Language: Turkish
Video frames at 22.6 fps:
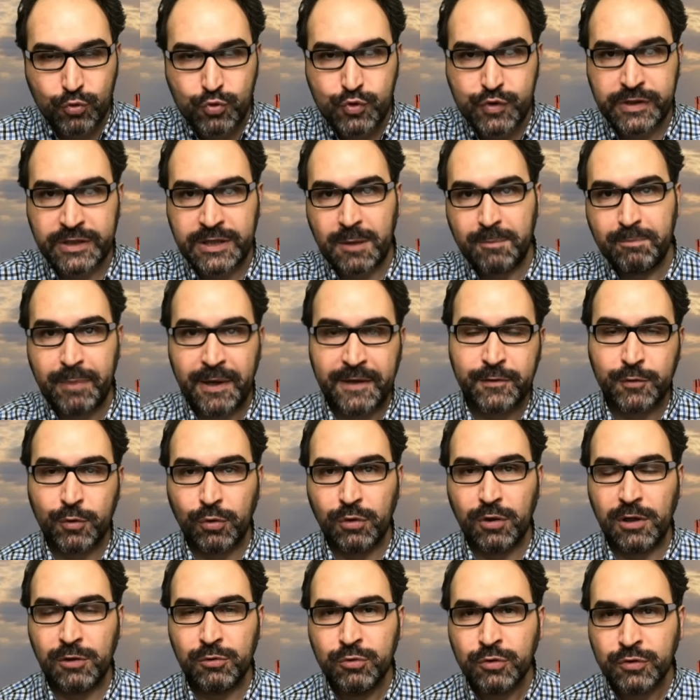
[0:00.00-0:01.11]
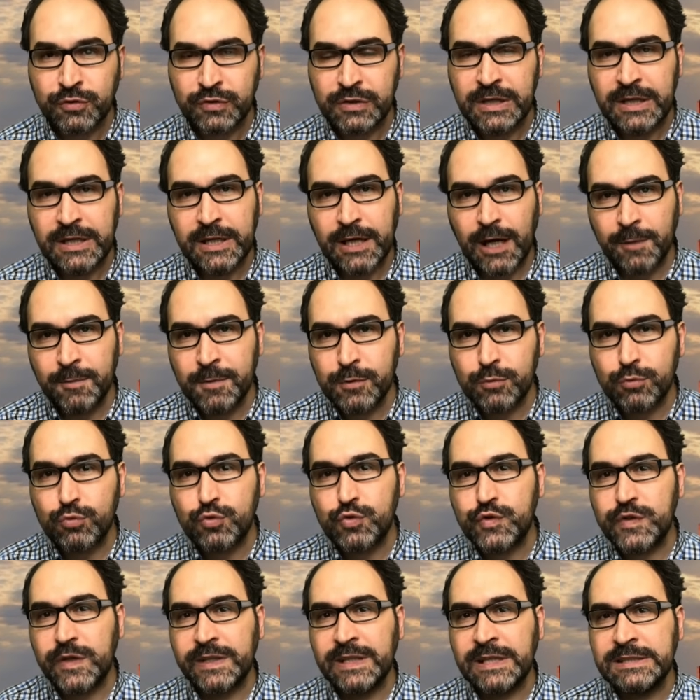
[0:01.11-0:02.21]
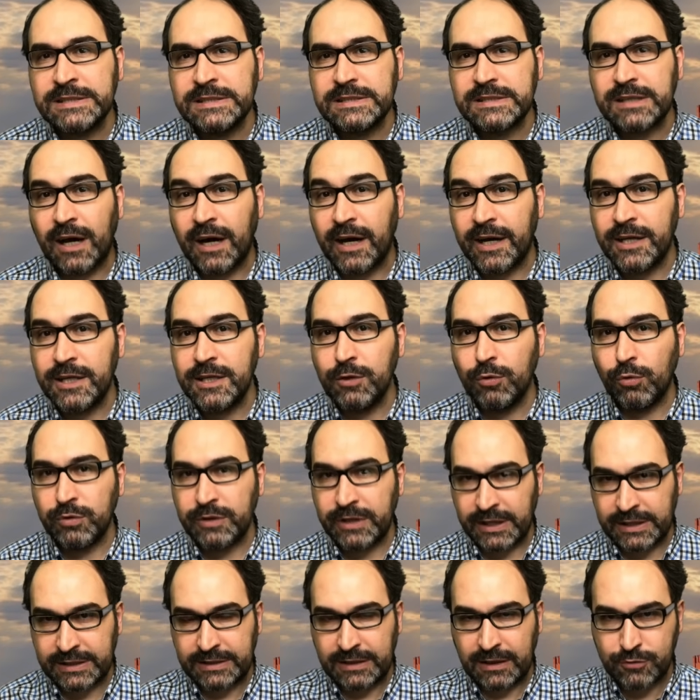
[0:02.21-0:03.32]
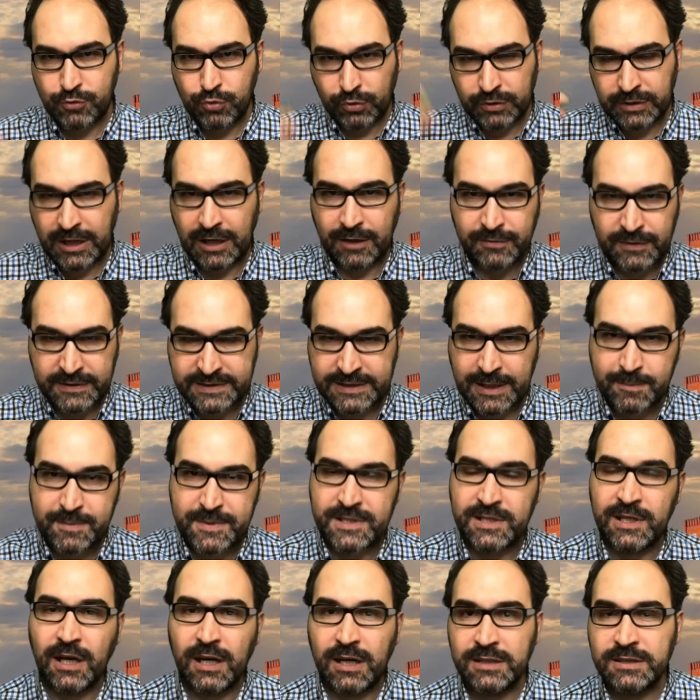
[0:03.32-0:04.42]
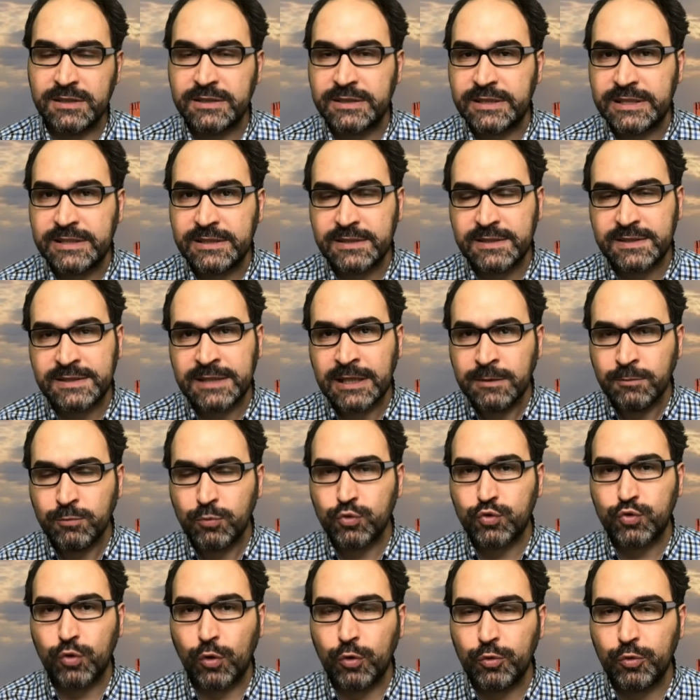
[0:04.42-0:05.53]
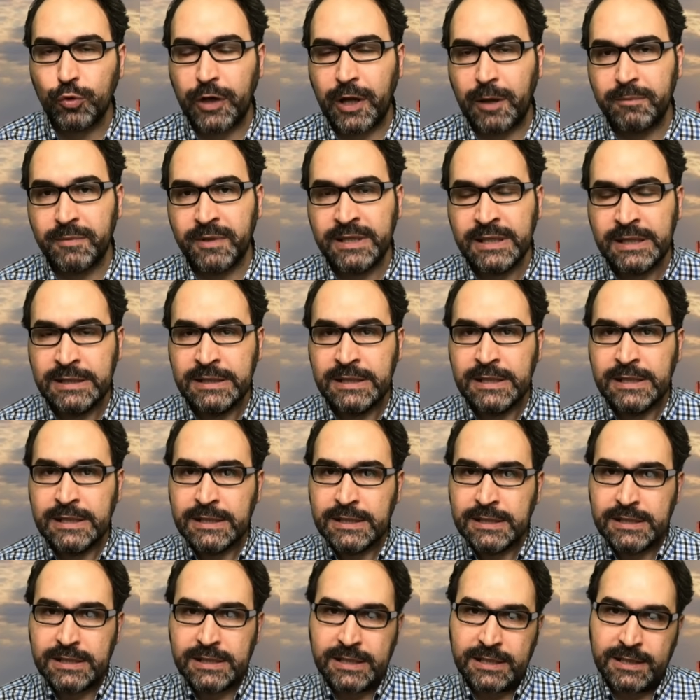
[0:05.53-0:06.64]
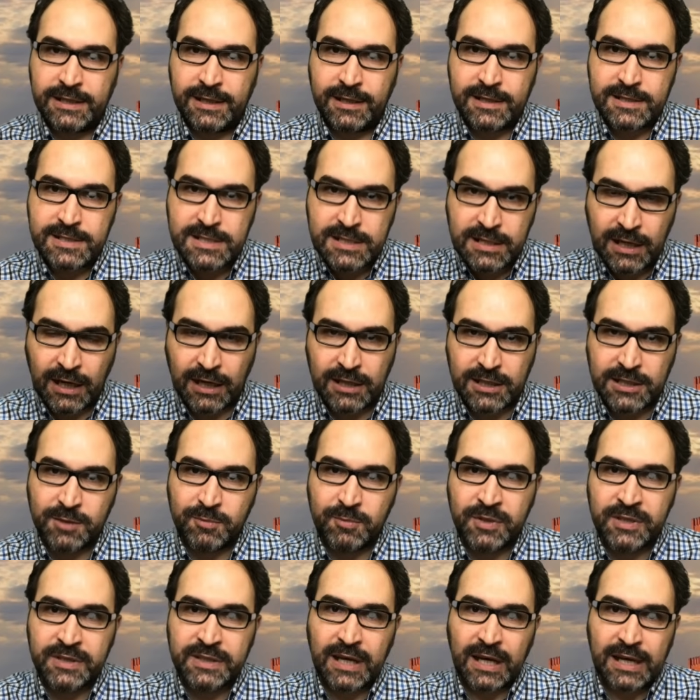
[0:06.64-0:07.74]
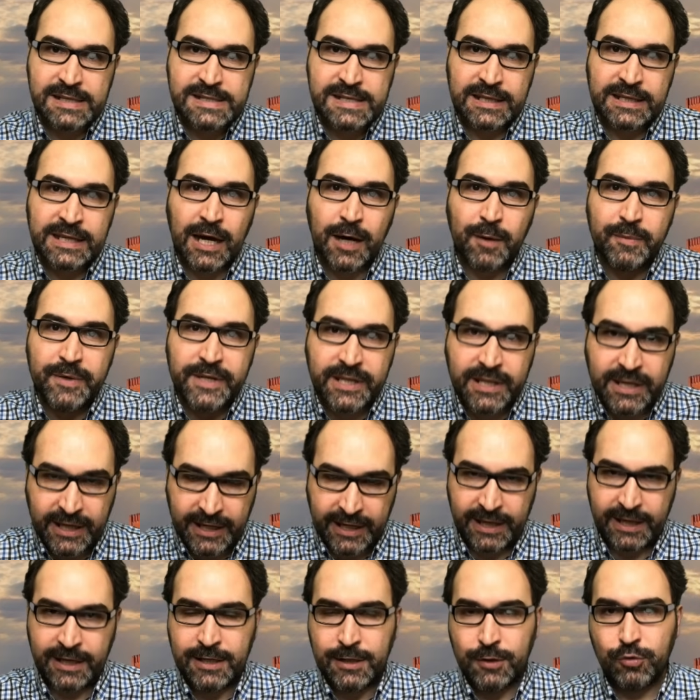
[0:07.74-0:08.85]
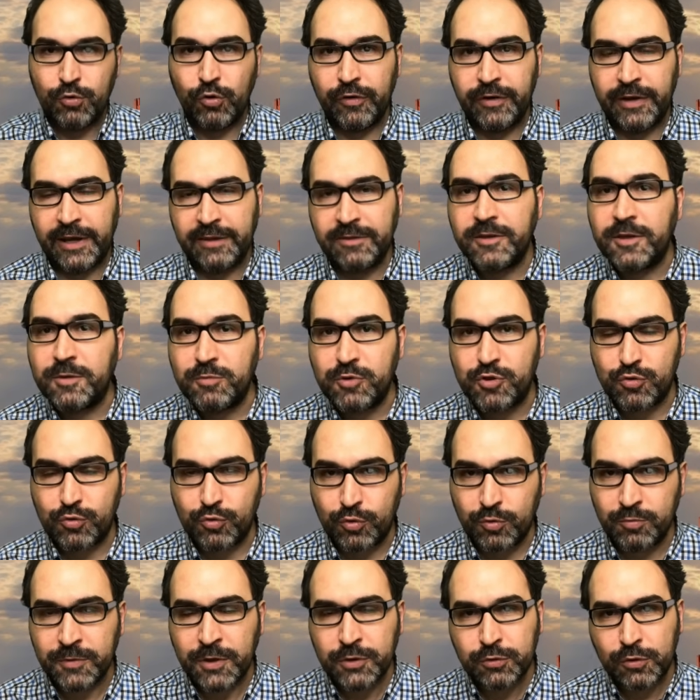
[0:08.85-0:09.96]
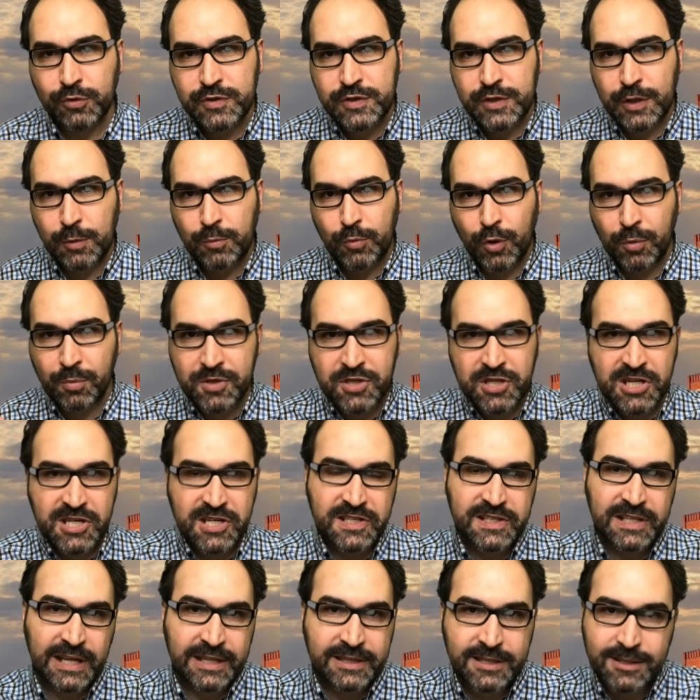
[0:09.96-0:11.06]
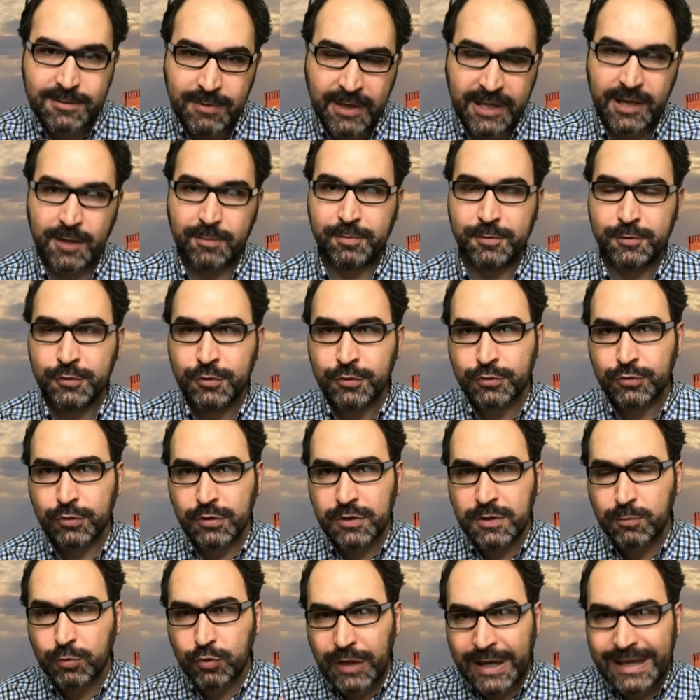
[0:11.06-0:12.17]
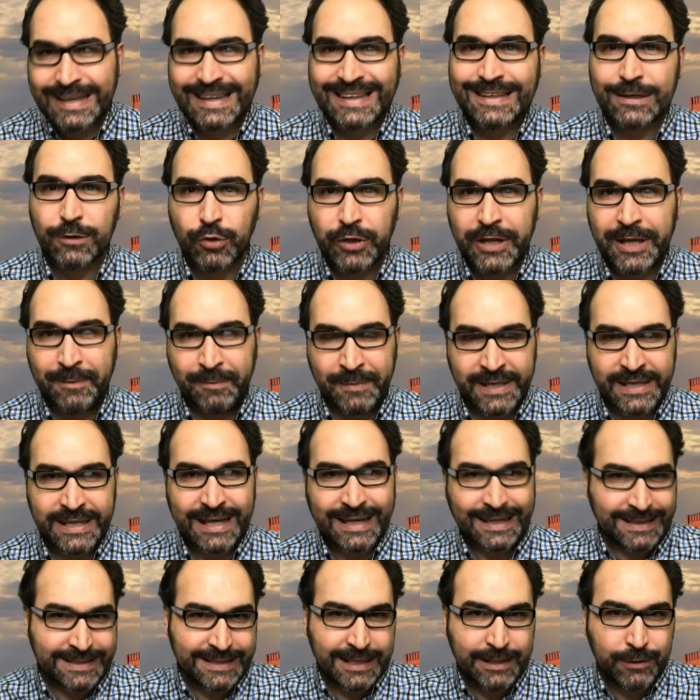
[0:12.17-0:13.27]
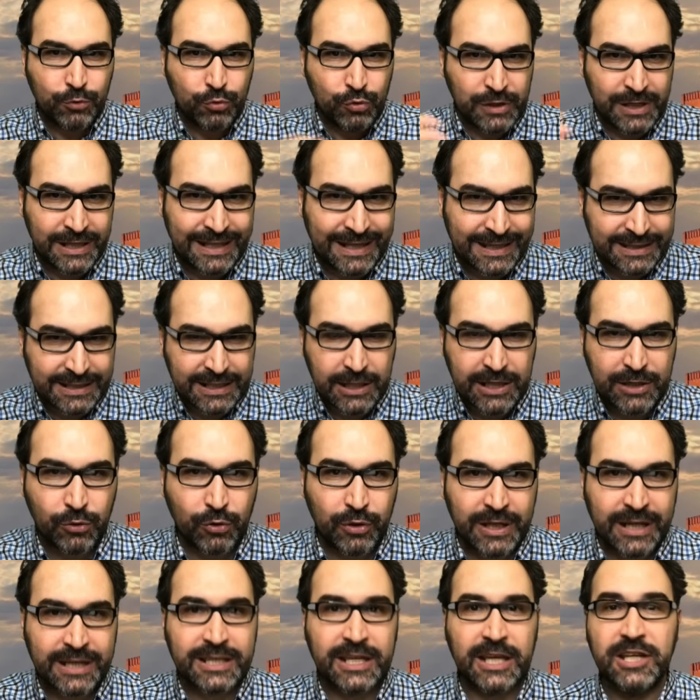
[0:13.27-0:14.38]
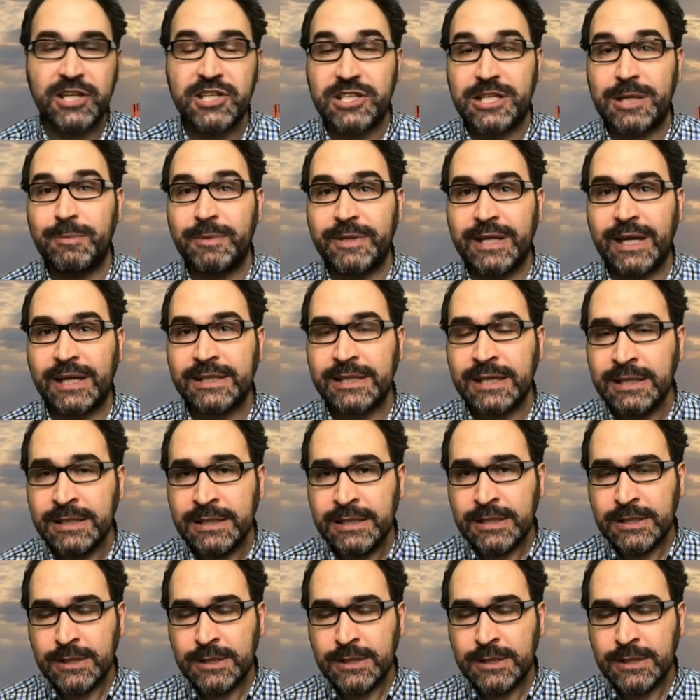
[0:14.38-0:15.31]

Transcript: Rusya'dan petrol alıyor ama Rusya'dan tarihi olarak çok daha fazla hep silah alırdı Hindistan. Bu son dönemde de e, silah alımını daha ziyade Amerika'ya yönlendirmiş durumda. Dolayısıyla böyle bir çeşitlendirme yapılıyor. Dolayısıyla bu dengeler önemli. Yani yeni üyeler, üyeler genişleme derken